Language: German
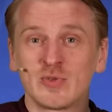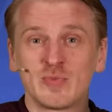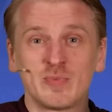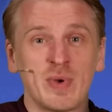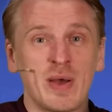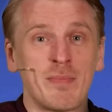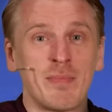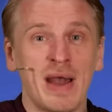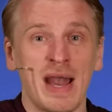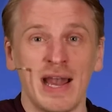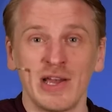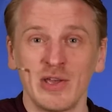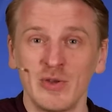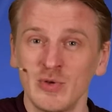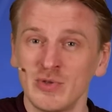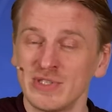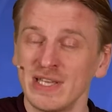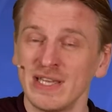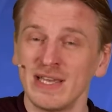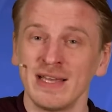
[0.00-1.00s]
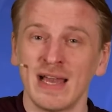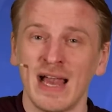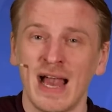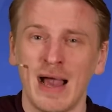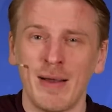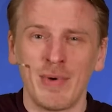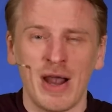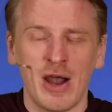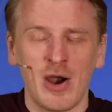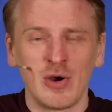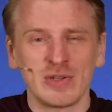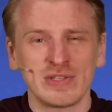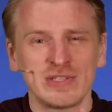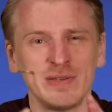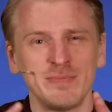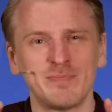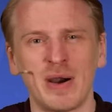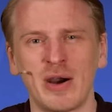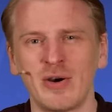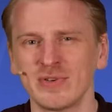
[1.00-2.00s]
Super Mario-Ding, aber auch
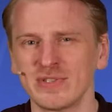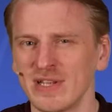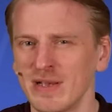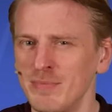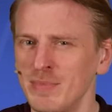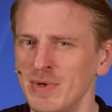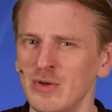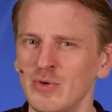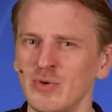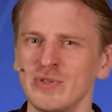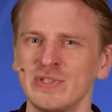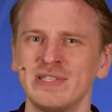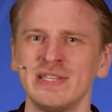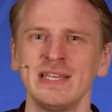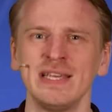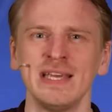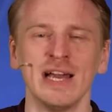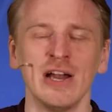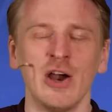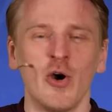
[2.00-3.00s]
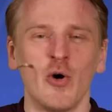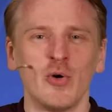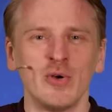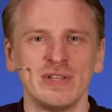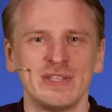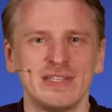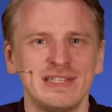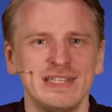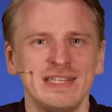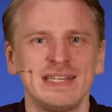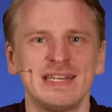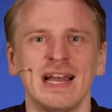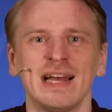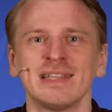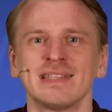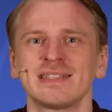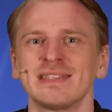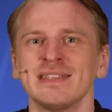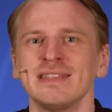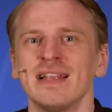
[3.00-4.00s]
die Bowser Bowser-Melodie und die
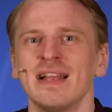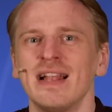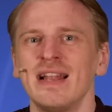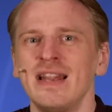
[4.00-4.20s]
ganzen